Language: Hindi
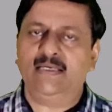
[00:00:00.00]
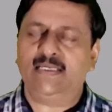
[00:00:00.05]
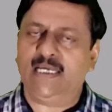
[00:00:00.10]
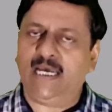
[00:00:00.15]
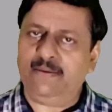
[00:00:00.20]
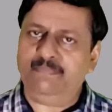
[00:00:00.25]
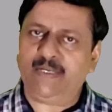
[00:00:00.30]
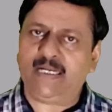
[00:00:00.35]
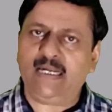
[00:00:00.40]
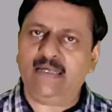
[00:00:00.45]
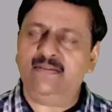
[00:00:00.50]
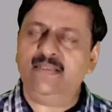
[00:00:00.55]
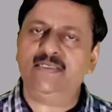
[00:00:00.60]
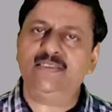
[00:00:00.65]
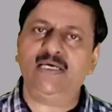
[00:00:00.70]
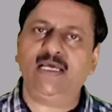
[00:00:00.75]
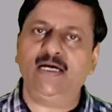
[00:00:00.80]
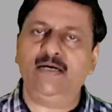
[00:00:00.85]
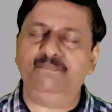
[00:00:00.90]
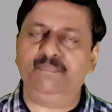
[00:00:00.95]
कि आप एक ऐसे
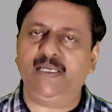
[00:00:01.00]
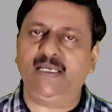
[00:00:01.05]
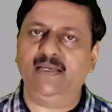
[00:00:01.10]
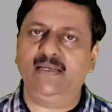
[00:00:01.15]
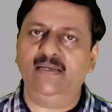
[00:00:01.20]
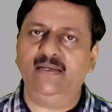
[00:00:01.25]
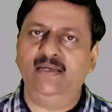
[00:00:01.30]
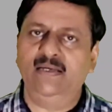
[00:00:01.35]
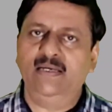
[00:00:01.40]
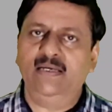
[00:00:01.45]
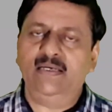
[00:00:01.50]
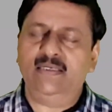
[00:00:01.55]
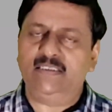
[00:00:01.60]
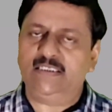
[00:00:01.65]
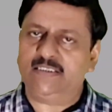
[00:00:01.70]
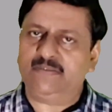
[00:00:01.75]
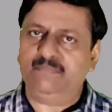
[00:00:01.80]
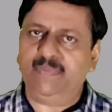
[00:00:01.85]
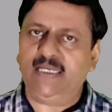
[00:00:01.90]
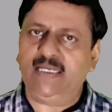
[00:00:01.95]
चैनल पर हैं
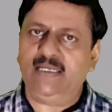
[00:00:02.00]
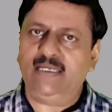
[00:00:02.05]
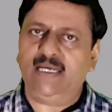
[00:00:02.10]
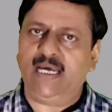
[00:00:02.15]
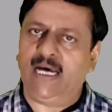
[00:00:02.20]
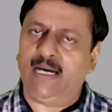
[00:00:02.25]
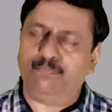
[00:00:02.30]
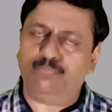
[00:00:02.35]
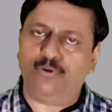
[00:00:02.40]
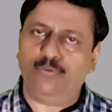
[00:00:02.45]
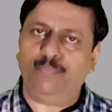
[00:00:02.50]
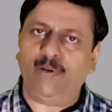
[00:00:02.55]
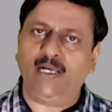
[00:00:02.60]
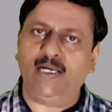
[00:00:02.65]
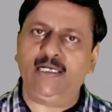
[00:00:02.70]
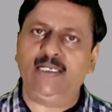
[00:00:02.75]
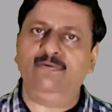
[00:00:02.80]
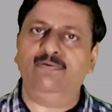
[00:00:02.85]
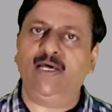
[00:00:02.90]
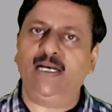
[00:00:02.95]
जिसमें आपको
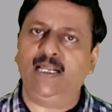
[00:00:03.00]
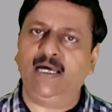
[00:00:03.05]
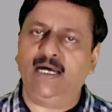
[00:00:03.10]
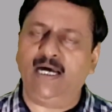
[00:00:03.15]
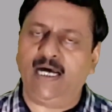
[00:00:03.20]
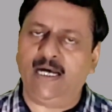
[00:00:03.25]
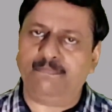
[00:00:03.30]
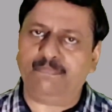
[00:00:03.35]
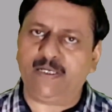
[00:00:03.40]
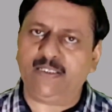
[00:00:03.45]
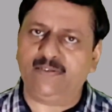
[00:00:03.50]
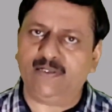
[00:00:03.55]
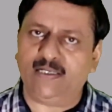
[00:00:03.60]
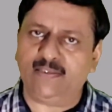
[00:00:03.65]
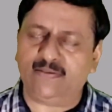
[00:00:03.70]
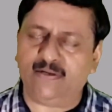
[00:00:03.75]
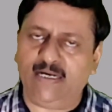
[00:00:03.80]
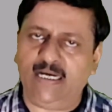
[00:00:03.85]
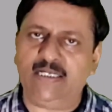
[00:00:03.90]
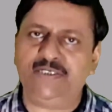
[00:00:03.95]
पढ़ाने वाला आपके
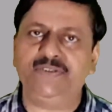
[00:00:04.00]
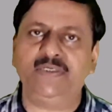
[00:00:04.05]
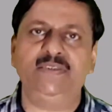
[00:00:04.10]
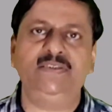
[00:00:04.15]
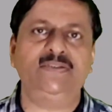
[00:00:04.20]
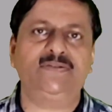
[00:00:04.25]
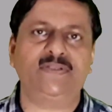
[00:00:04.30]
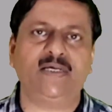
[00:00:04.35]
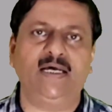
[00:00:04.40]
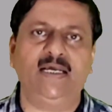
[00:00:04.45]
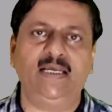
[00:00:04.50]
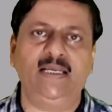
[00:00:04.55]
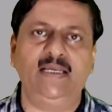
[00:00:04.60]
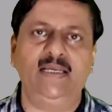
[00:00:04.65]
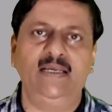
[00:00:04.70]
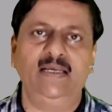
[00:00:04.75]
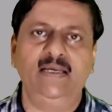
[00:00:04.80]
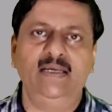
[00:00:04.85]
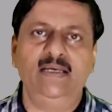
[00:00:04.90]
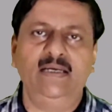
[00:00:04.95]
साथ रिलेशन जिसका है
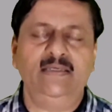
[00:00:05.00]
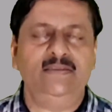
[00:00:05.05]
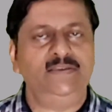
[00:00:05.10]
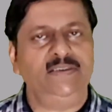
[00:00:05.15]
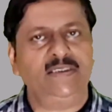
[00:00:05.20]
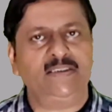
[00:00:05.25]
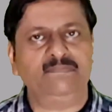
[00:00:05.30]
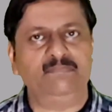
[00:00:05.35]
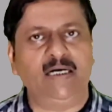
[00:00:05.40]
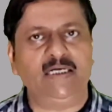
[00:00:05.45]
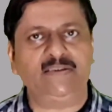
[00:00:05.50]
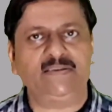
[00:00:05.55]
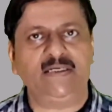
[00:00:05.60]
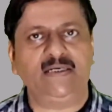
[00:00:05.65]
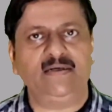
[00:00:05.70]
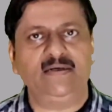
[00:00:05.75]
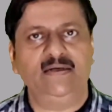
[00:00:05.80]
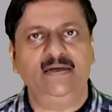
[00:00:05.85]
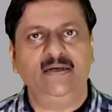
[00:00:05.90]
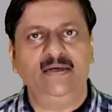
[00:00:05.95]
जी
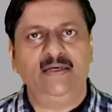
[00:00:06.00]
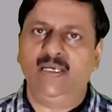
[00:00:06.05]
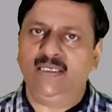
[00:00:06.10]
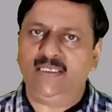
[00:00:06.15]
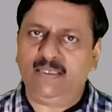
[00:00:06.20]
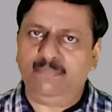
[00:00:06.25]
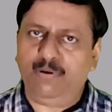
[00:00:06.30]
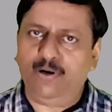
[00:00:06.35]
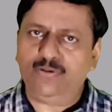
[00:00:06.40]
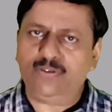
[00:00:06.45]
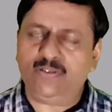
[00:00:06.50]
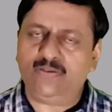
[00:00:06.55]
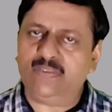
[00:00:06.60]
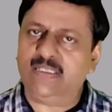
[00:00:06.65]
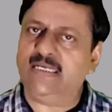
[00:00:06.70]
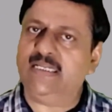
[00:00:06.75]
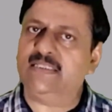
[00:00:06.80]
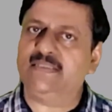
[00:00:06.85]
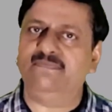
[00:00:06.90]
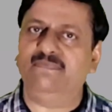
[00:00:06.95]
मास्टर ये बहुत
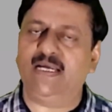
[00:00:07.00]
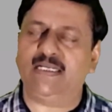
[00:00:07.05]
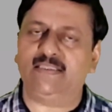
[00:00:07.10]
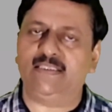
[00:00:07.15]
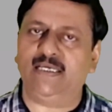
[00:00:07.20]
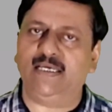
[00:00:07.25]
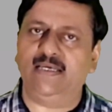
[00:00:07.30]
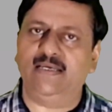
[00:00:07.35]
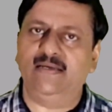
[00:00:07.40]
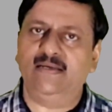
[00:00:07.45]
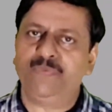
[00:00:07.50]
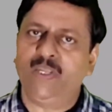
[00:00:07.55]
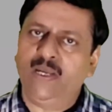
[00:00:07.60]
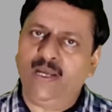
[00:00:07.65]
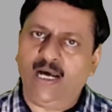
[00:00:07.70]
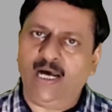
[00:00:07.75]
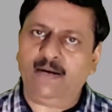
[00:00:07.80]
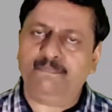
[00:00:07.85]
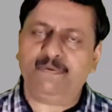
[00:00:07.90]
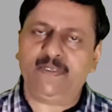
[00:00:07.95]
सीरियस व्यक्ति है
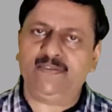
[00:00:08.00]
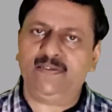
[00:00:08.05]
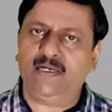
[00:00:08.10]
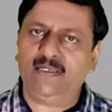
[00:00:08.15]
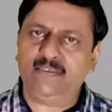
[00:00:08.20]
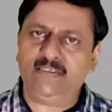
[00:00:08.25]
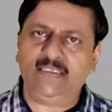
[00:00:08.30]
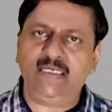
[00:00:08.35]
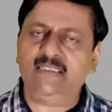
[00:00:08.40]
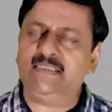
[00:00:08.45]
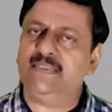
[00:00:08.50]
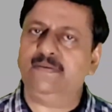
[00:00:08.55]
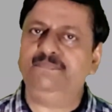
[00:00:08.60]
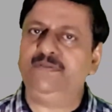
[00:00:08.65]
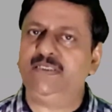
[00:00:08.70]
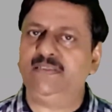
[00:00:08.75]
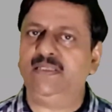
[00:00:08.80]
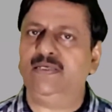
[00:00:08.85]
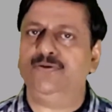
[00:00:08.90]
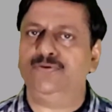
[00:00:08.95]
आपके साथ ये सब
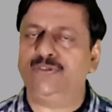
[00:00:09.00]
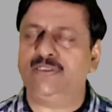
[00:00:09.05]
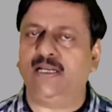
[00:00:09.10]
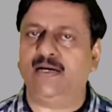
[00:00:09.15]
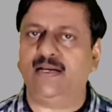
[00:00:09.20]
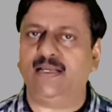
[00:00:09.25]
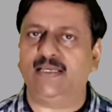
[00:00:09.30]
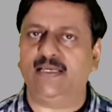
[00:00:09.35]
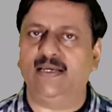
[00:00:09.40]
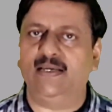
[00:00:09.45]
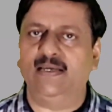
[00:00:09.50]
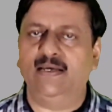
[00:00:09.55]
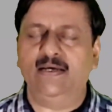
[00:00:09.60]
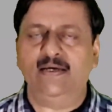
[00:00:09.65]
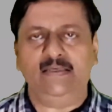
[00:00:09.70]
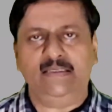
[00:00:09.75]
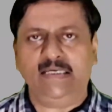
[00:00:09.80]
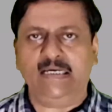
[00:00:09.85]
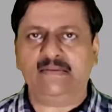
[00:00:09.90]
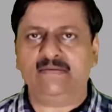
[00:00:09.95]
चीज़ें जो चल रही हैं
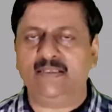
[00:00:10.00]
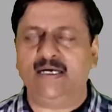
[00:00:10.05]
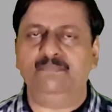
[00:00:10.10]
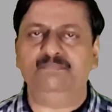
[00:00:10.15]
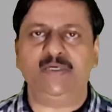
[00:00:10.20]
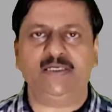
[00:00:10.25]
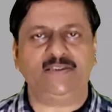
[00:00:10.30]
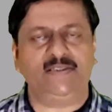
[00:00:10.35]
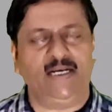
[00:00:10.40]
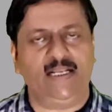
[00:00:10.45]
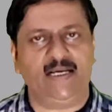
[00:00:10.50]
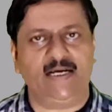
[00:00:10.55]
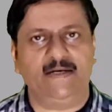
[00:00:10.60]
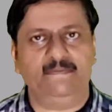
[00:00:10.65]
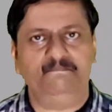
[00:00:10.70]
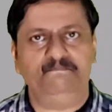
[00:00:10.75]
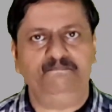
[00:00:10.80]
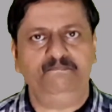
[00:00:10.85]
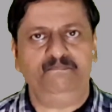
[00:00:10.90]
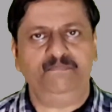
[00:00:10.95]
ये एग्ज़ाम तक चलेगा
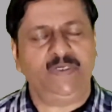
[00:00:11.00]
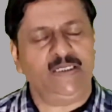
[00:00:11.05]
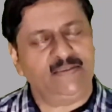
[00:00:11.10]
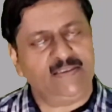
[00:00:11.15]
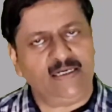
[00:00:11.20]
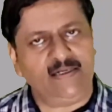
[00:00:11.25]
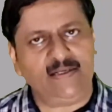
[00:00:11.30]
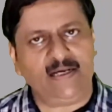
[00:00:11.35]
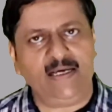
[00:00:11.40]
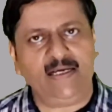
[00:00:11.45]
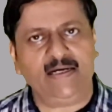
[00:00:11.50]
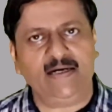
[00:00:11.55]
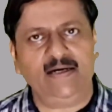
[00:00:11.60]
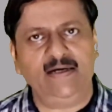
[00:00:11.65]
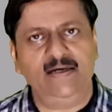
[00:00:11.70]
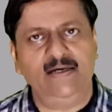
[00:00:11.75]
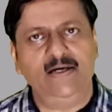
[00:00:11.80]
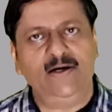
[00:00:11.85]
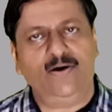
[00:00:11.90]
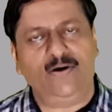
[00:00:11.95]
रिजल्ट
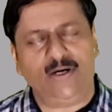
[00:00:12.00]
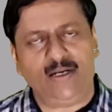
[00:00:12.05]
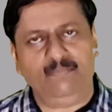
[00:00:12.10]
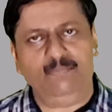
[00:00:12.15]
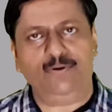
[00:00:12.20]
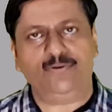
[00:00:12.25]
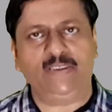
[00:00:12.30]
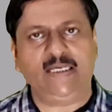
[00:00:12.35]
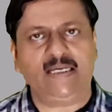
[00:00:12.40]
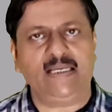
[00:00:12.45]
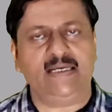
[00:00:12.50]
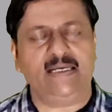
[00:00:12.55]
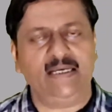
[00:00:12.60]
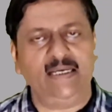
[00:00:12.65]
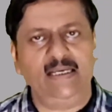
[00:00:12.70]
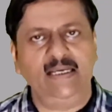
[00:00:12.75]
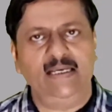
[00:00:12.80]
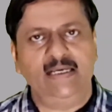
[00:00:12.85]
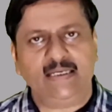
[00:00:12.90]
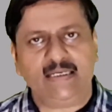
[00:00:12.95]
आएगा और हम लोग देखेंगे
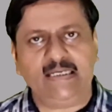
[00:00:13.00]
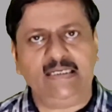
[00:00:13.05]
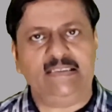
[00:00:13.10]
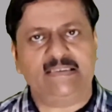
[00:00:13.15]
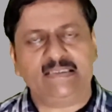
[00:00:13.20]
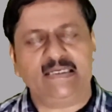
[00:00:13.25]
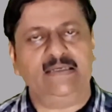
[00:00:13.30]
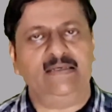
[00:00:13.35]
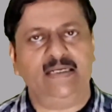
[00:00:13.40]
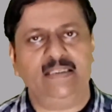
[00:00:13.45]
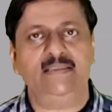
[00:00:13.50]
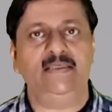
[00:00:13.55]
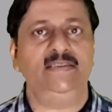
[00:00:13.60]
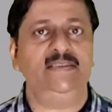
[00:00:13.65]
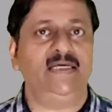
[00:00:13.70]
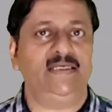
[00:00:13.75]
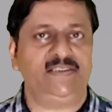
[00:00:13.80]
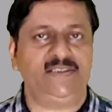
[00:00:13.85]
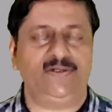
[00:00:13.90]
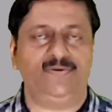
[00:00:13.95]
कि इसके
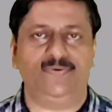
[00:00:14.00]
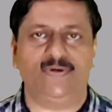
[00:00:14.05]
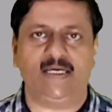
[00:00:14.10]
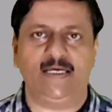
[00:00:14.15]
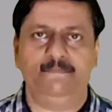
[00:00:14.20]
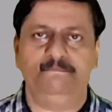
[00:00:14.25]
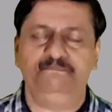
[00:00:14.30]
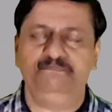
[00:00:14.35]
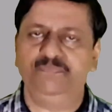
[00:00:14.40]
नतीजे अच्छे होंगे